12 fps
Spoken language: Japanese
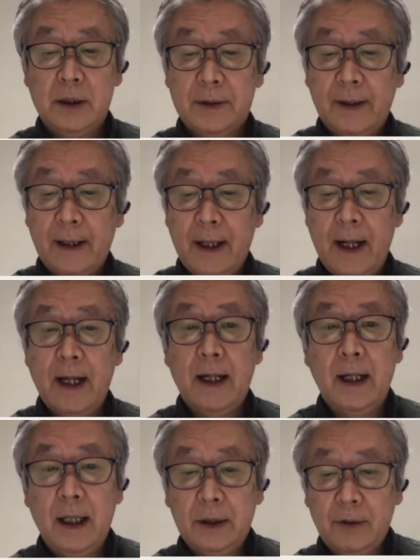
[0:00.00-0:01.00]
それから
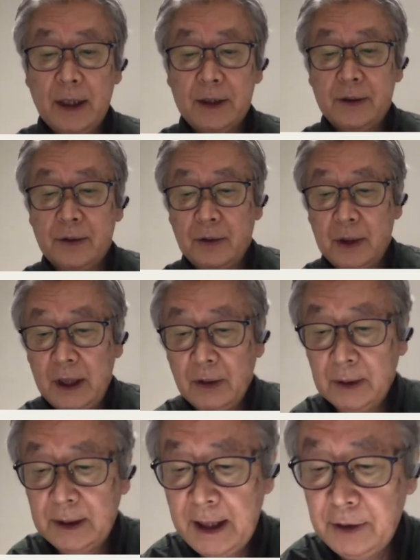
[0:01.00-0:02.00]
アート活動に
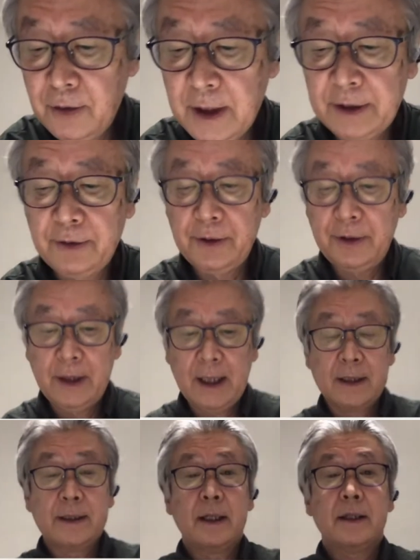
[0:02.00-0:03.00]
よって脳がどのように
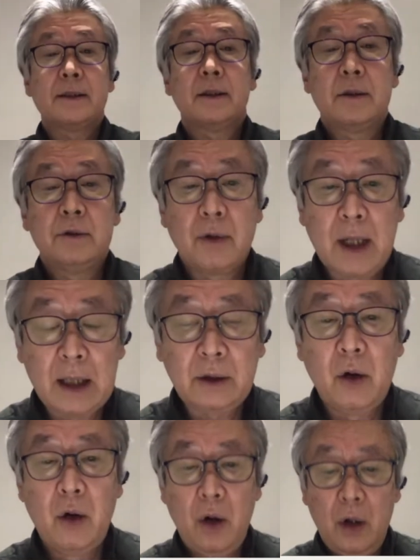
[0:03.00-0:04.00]
活性化されるの
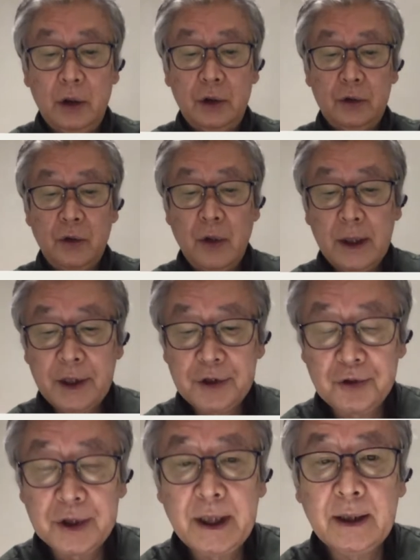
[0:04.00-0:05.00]
かというお話
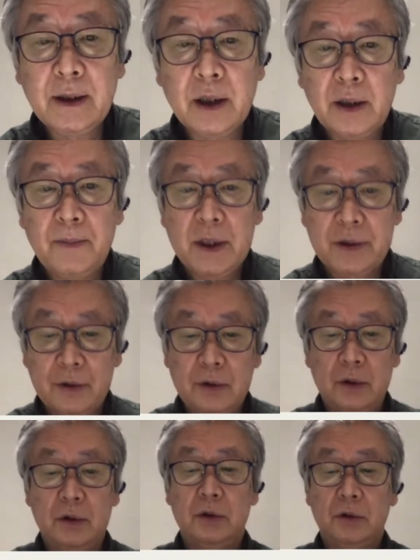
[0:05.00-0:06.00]
をしていただきます、
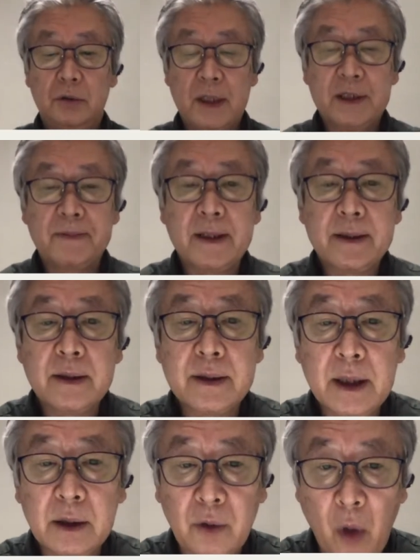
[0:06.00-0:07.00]
増村先
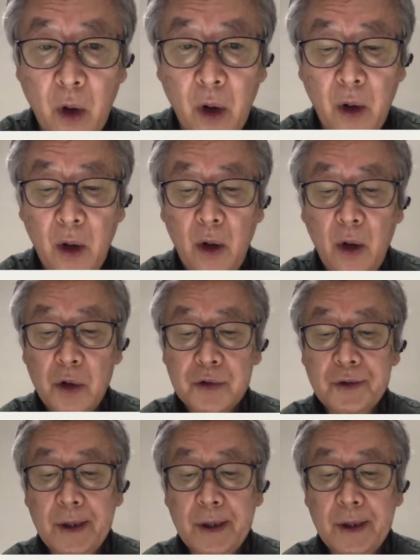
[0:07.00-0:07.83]
生と、そ